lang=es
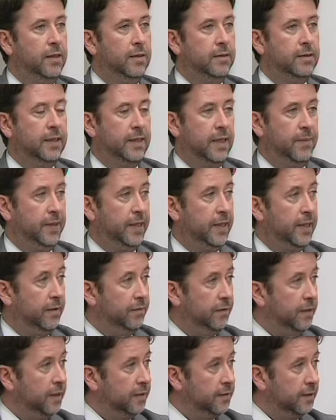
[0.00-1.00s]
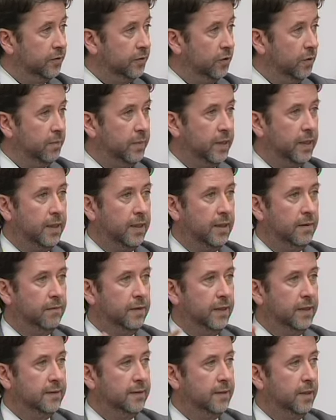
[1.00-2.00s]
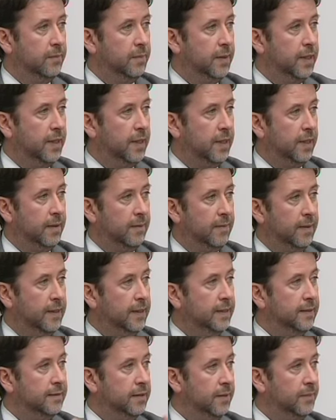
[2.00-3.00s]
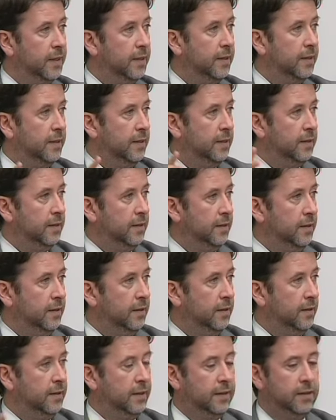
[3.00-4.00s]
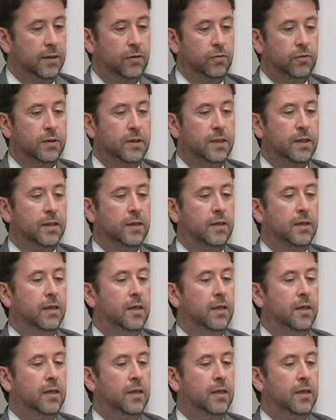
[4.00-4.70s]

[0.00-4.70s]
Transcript: se cambiará la financiación para financiar más a Valencia, Madrid y, Cataluña.